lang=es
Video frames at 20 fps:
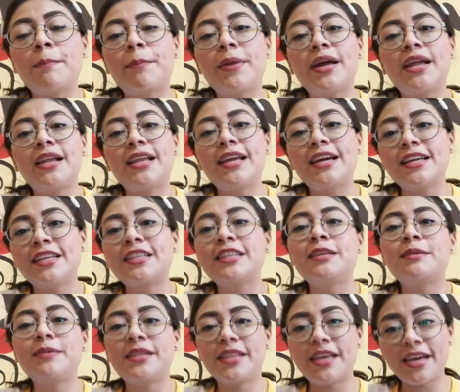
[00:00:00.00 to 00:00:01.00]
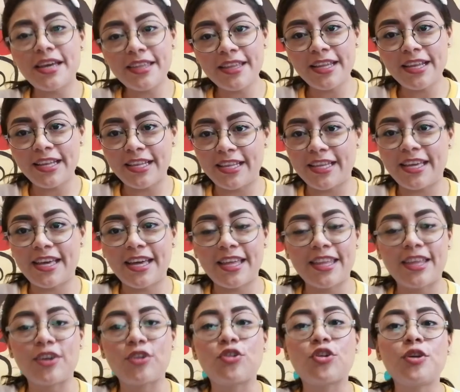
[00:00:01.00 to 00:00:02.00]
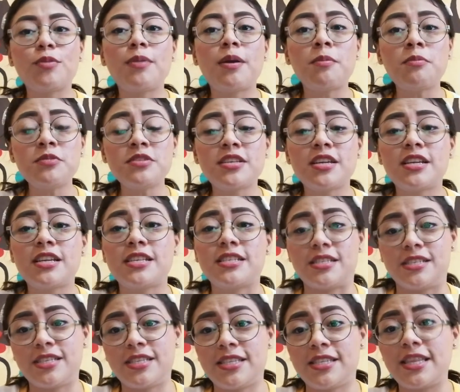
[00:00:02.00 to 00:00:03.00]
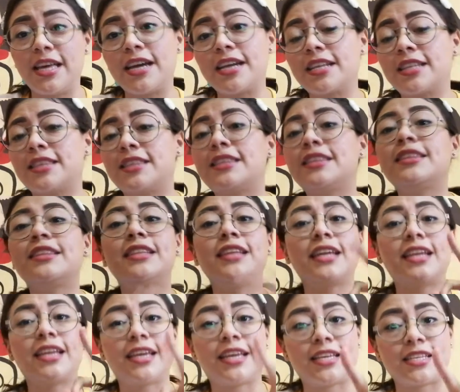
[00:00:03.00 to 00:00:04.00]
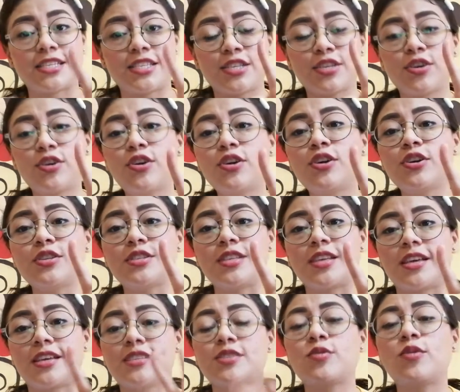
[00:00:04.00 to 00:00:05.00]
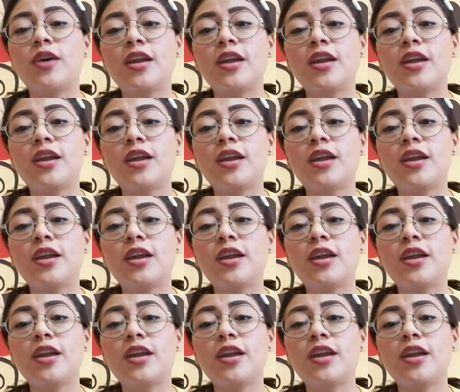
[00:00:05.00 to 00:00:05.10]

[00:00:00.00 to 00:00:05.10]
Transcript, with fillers: para la actividad del día de hoy vamos a necesitar tres cosas.